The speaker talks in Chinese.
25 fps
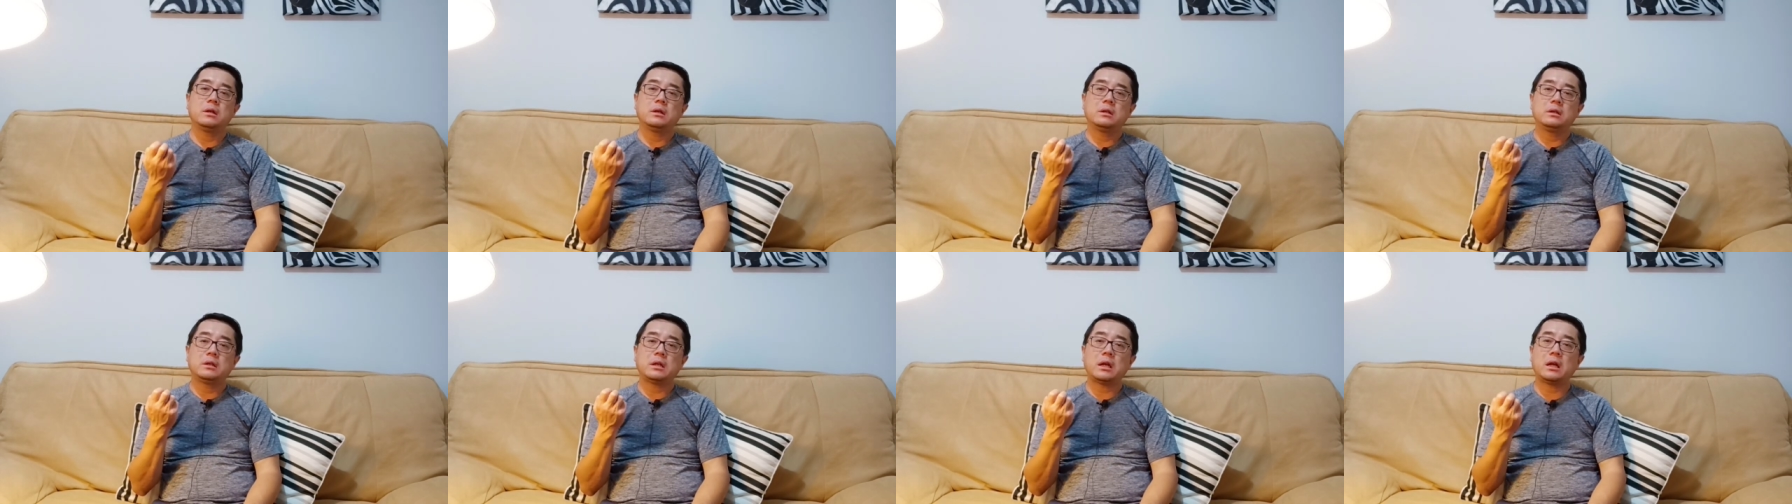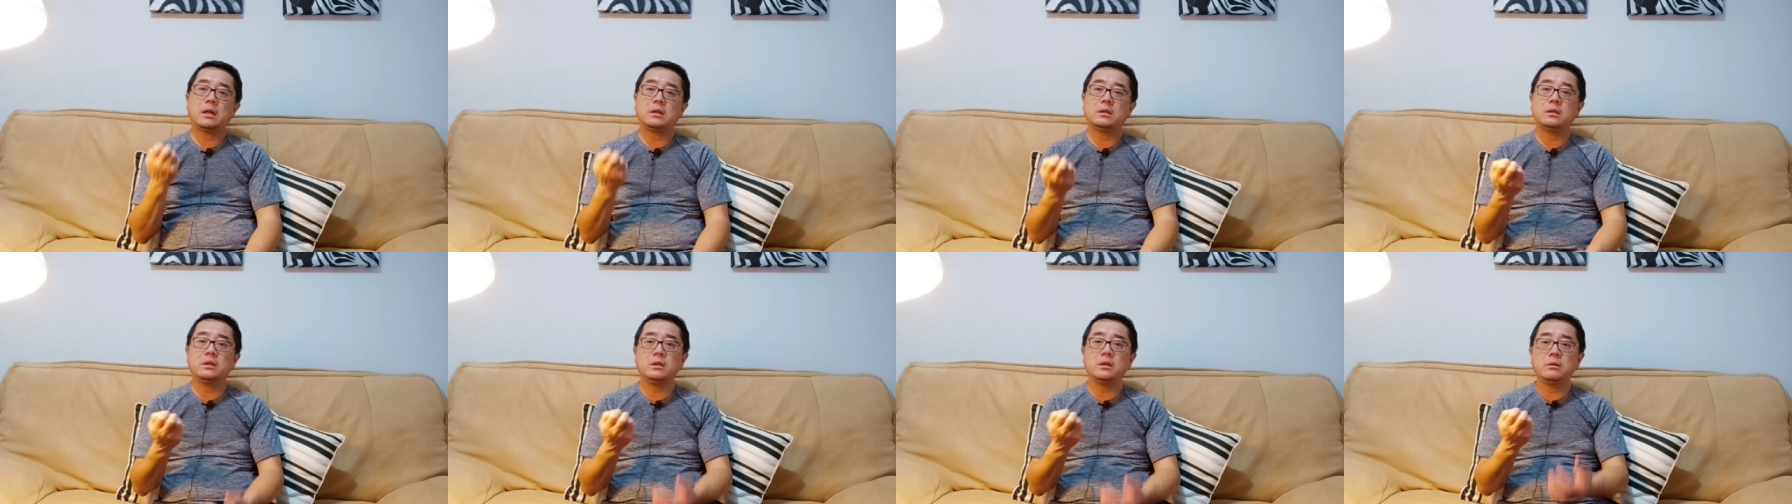它
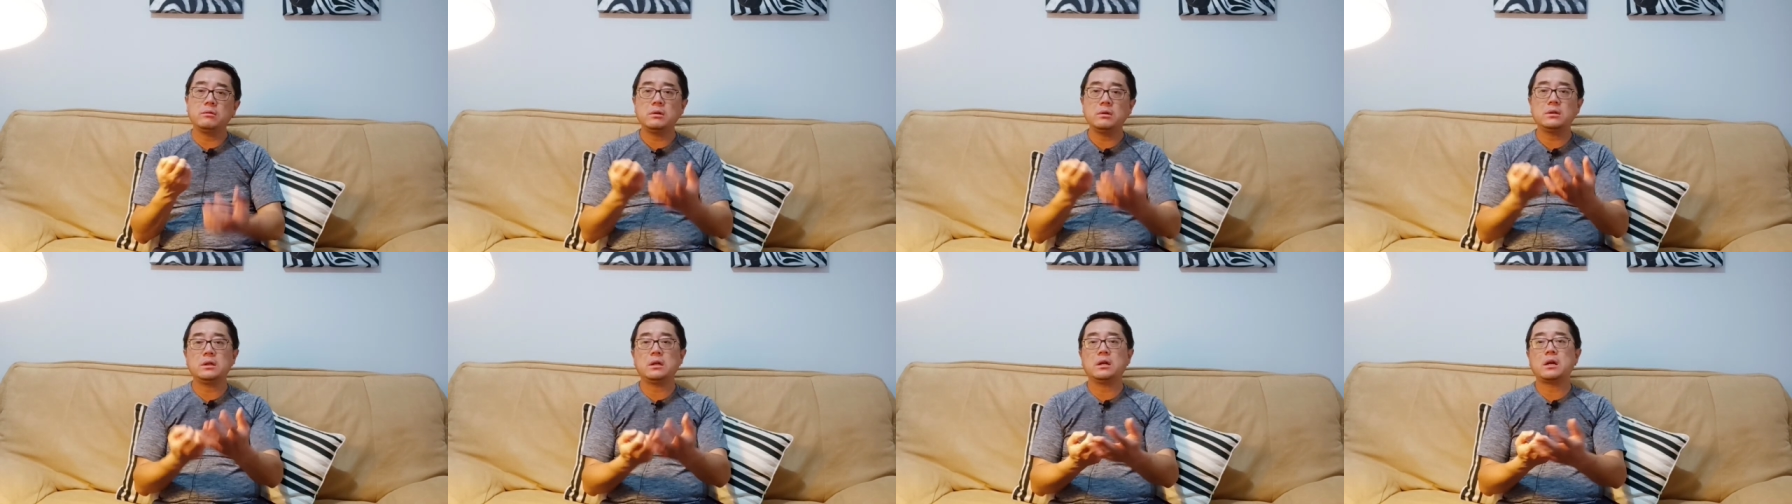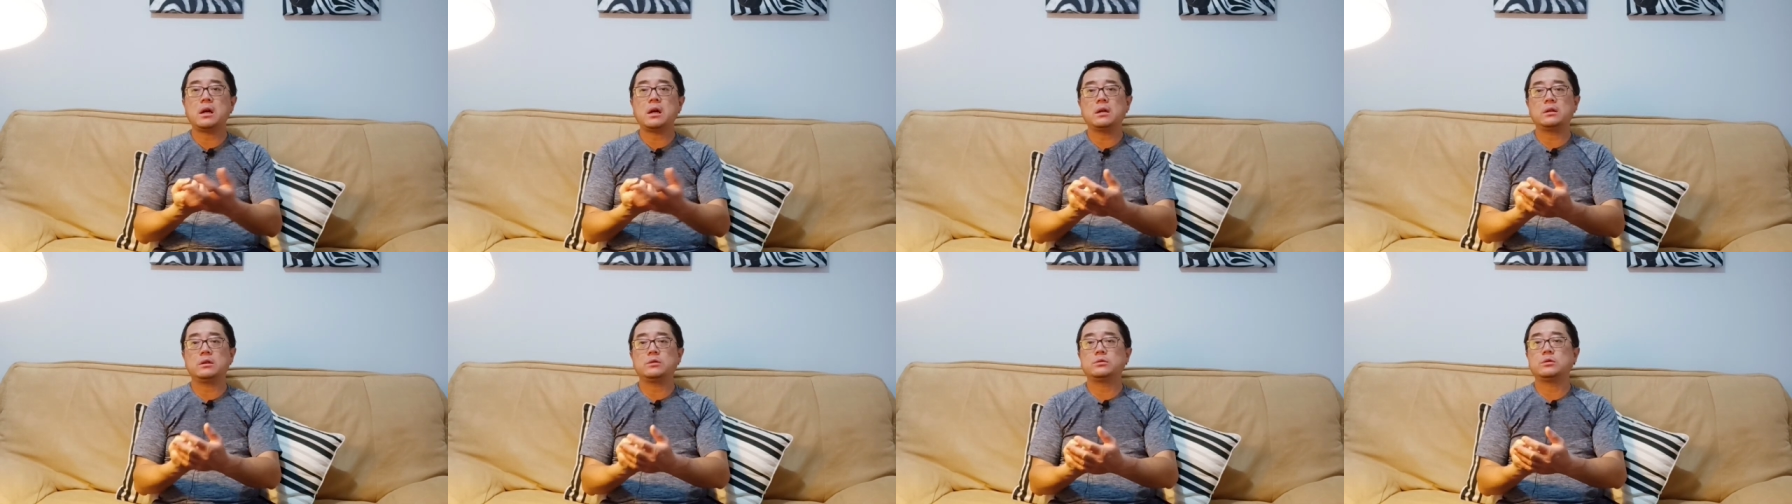因为这个
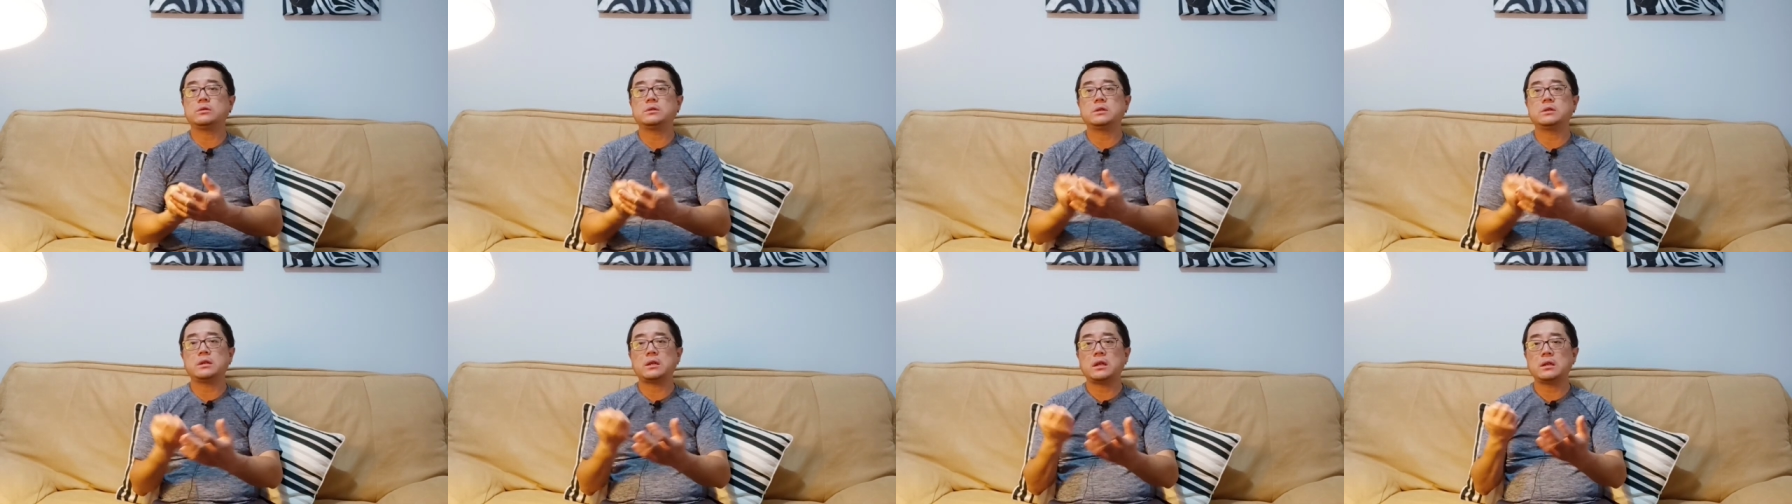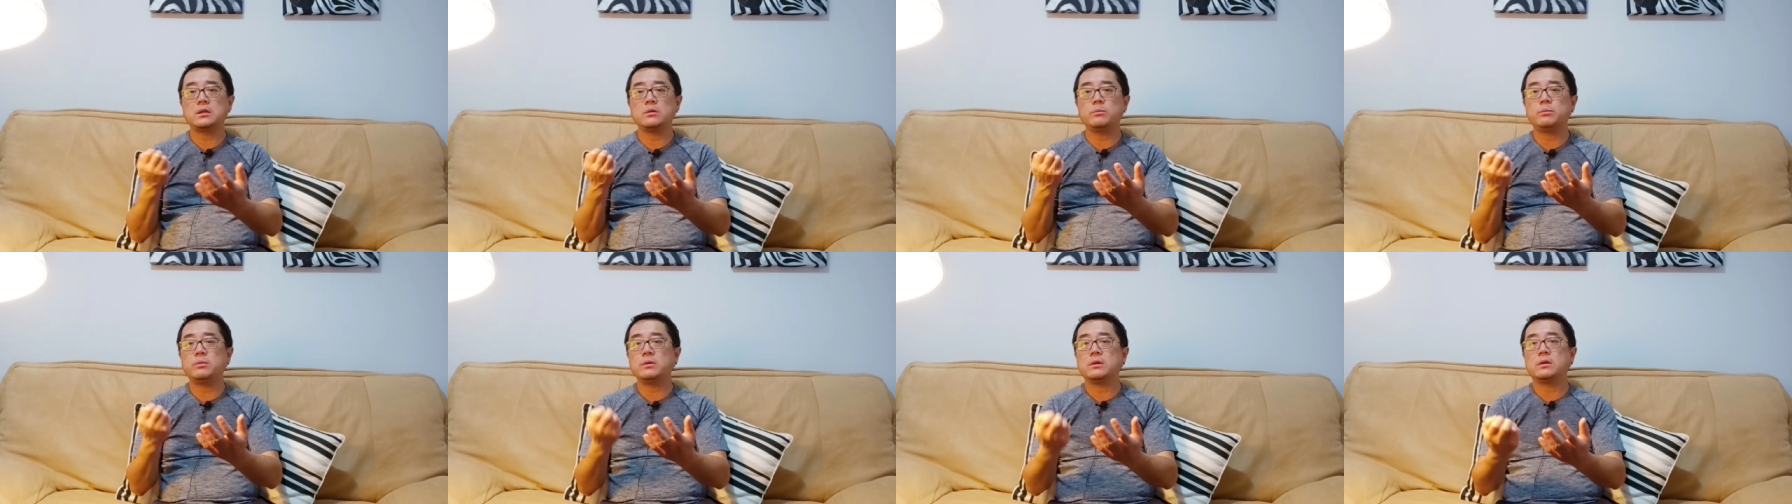抗体存在，它就
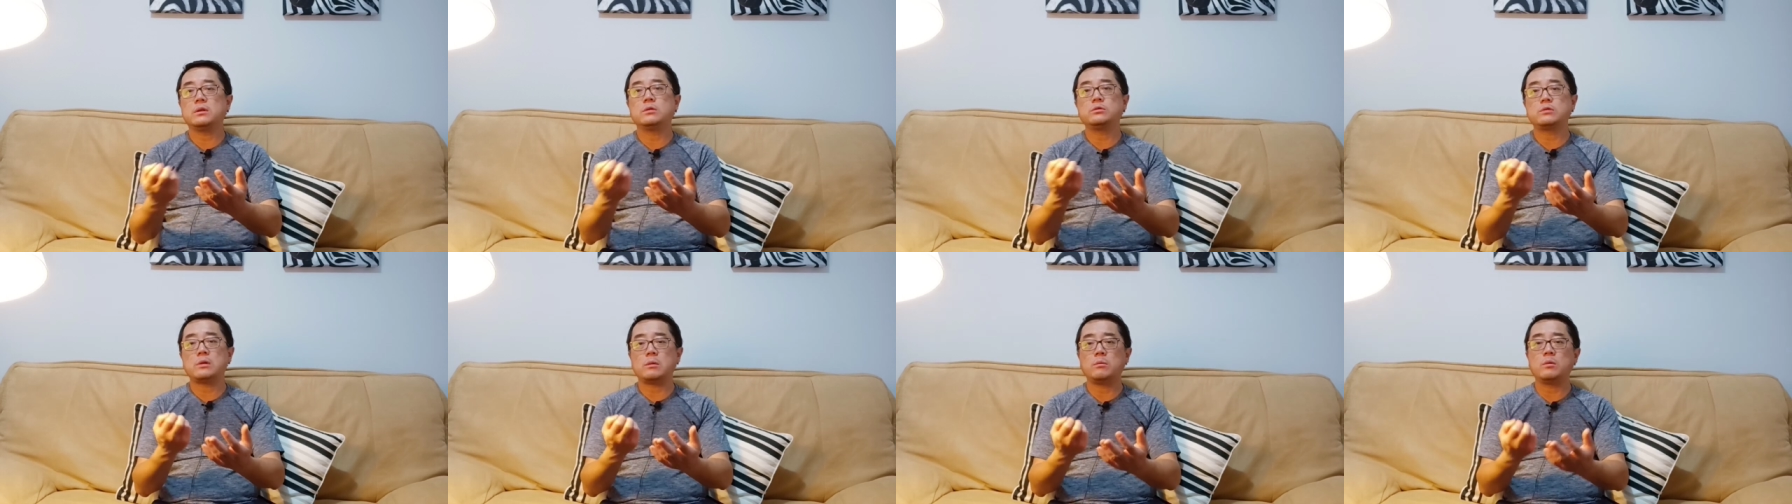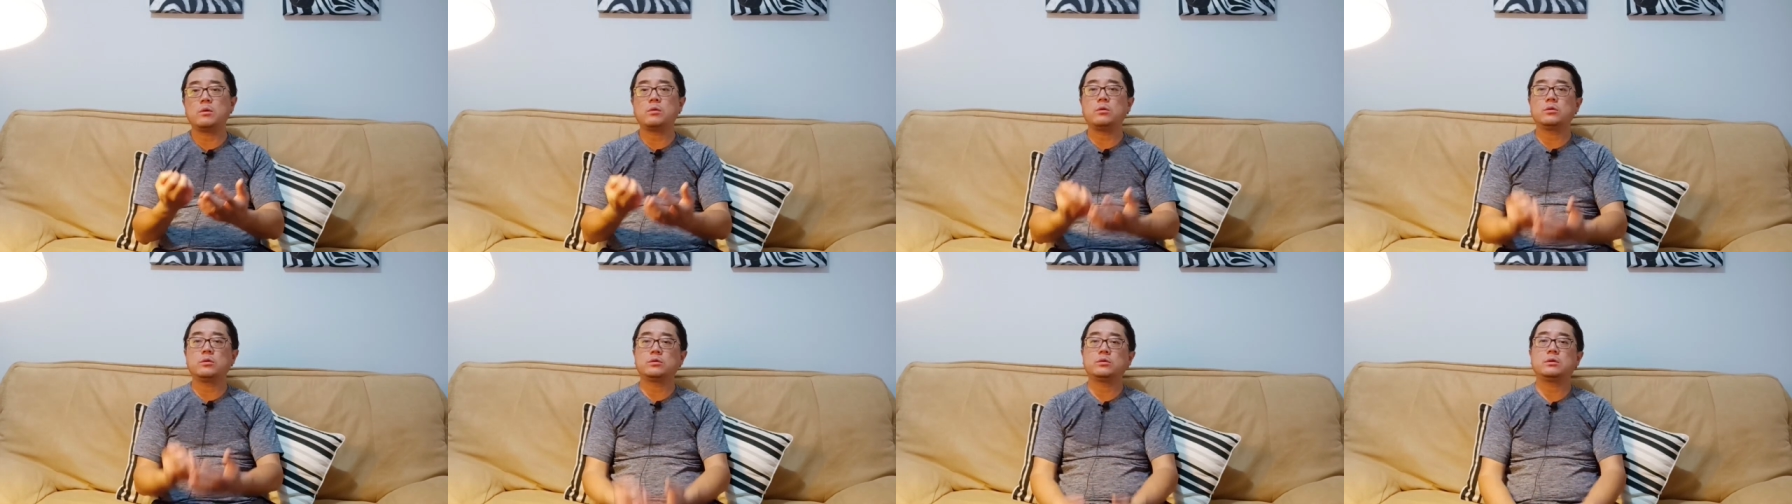不可能传播
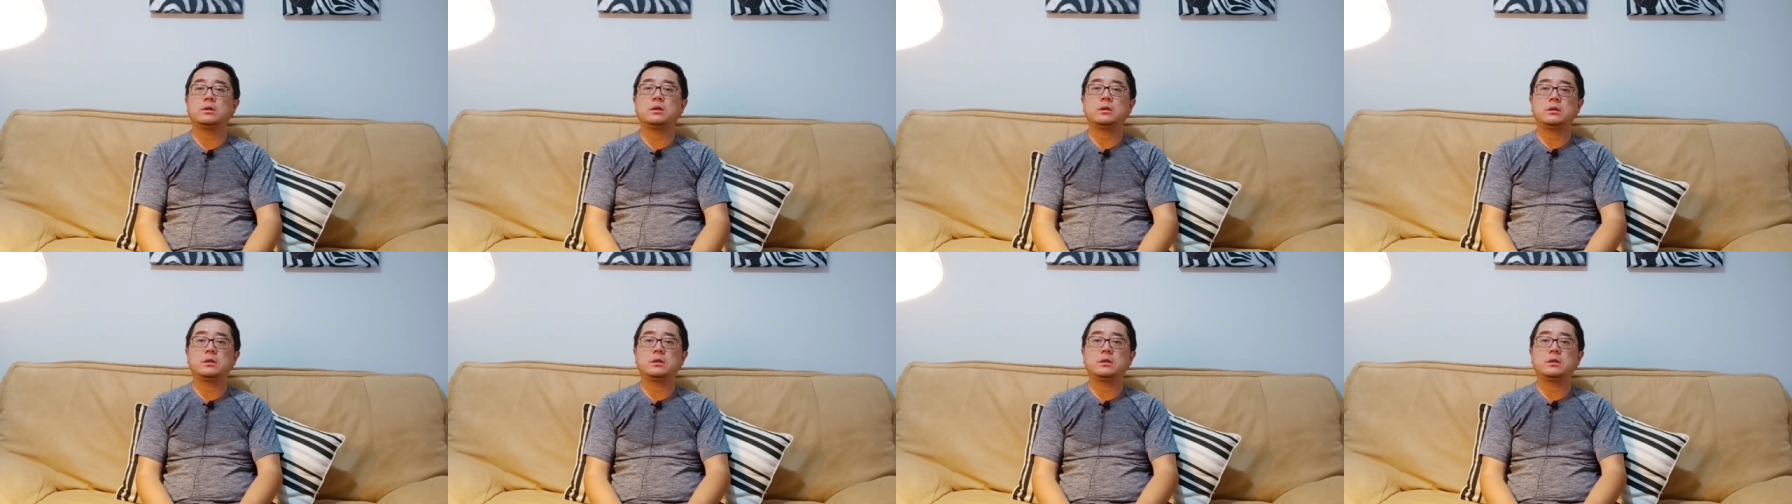过去了。